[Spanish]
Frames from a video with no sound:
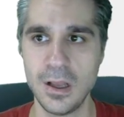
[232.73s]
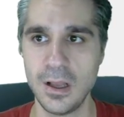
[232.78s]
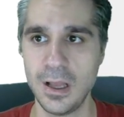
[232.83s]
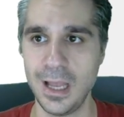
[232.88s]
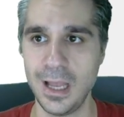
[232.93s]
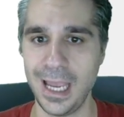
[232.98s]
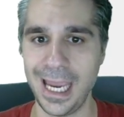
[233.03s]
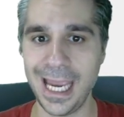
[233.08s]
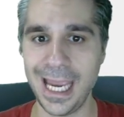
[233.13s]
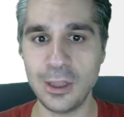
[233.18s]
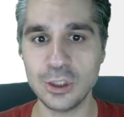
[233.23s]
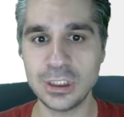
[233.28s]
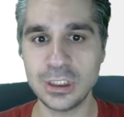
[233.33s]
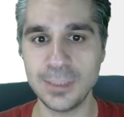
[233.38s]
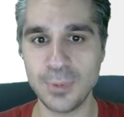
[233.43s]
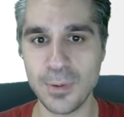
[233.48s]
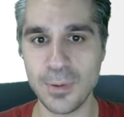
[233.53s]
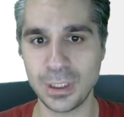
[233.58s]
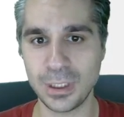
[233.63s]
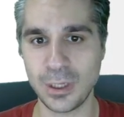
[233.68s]
Esto sí
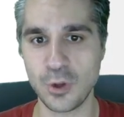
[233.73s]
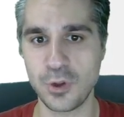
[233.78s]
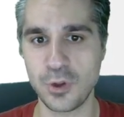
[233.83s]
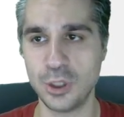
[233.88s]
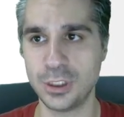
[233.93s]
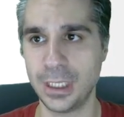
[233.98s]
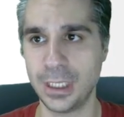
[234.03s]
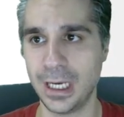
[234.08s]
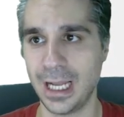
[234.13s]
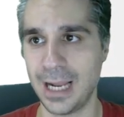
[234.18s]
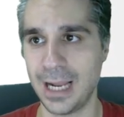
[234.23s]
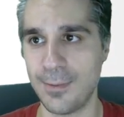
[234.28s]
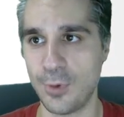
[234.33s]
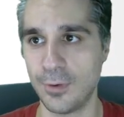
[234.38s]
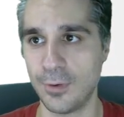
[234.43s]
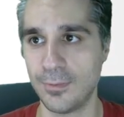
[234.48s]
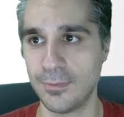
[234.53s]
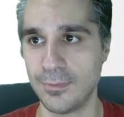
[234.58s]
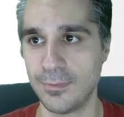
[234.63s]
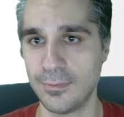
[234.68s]
podemos traducirlo si queremos.
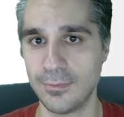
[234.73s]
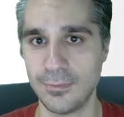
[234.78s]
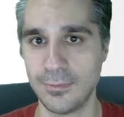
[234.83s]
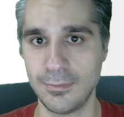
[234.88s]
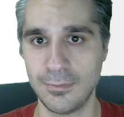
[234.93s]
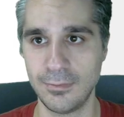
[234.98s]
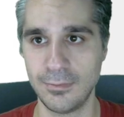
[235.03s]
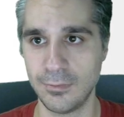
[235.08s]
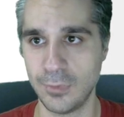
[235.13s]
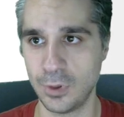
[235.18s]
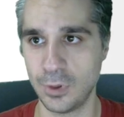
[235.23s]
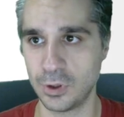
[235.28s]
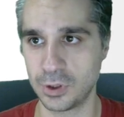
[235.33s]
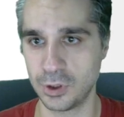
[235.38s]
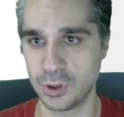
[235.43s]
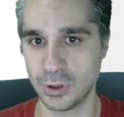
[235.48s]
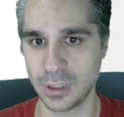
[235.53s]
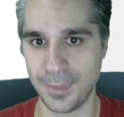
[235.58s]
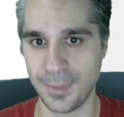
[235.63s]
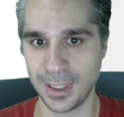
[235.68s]
Bueno, si
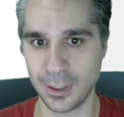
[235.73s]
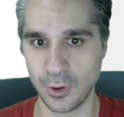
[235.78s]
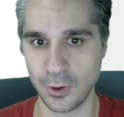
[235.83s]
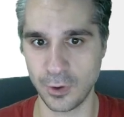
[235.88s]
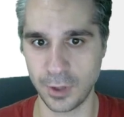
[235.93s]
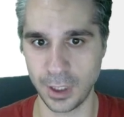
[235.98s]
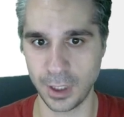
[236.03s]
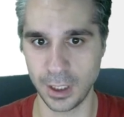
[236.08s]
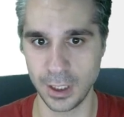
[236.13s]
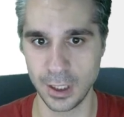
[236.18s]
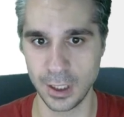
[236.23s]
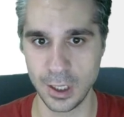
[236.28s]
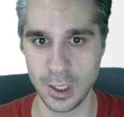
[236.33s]
no se le va a traducir.